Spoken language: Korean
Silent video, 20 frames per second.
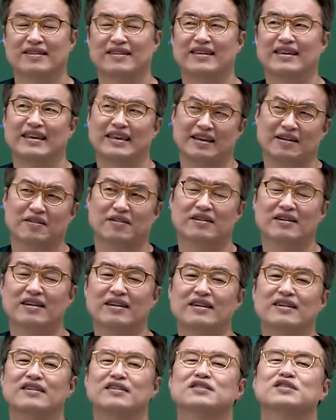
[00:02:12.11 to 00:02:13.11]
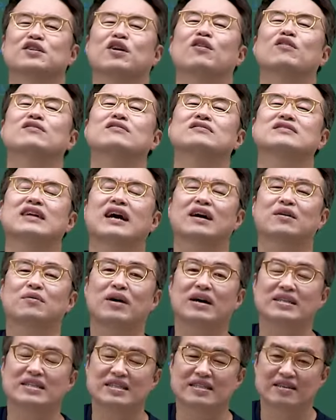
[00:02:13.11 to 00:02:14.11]
예, 이거를
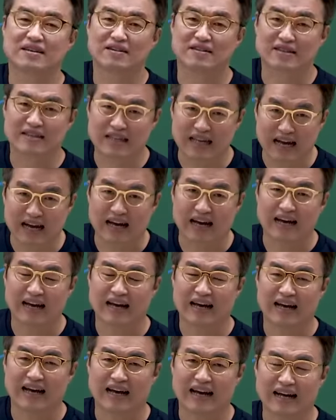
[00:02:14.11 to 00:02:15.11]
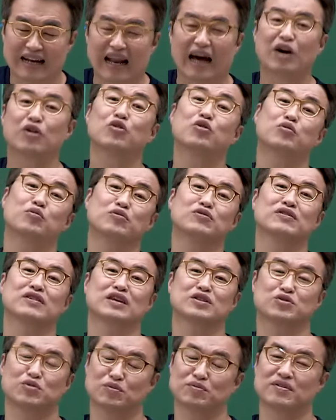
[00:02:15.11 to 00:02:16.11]
정상화시켰다라고 보는
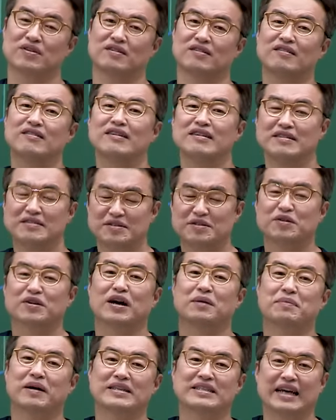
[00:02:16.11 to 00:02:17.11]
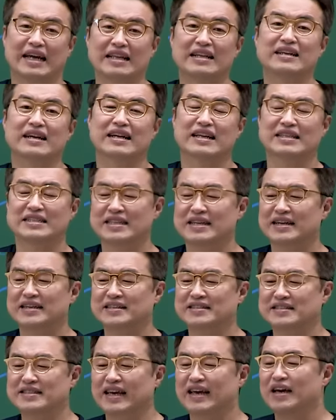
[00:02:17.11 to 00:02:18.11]
게 좀 더 적합하지 않을까라는 생각이
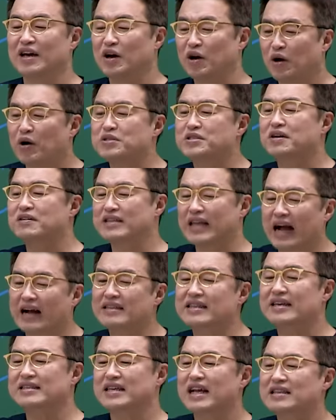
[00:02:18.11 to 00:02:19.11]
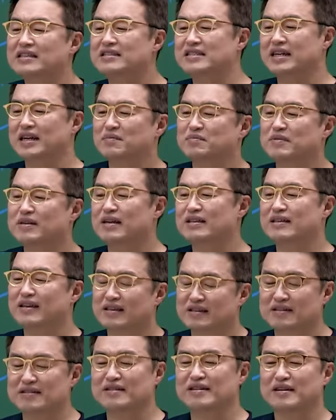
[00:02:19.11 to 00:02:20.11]
드는데 어쩌면 당대 사는
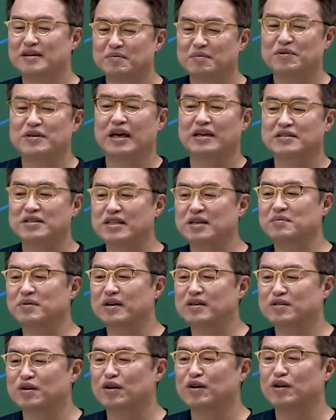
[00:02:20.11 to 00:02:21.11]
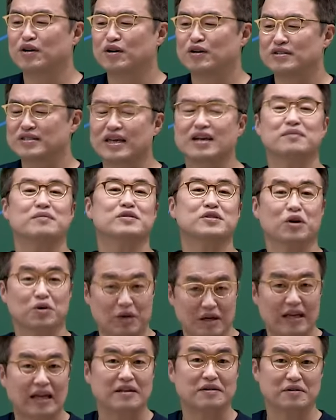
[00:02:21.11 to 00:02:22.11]
사람들한테는 뭐 예전에 비해서 세금을
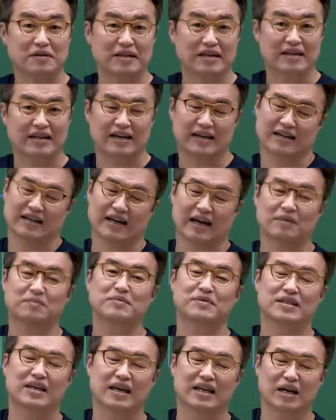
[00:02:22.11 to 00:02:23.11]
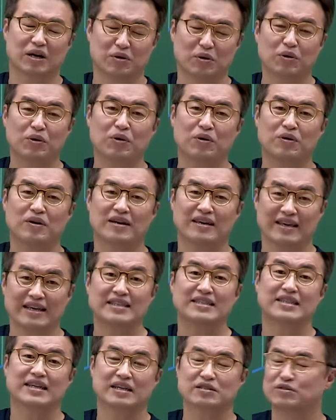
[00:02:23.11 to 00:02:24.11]
적게 내는 거니까 감세라고
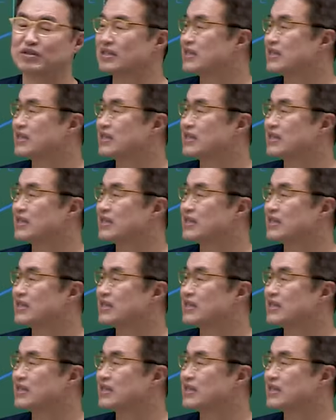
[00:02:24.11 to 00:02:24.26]
인식할 수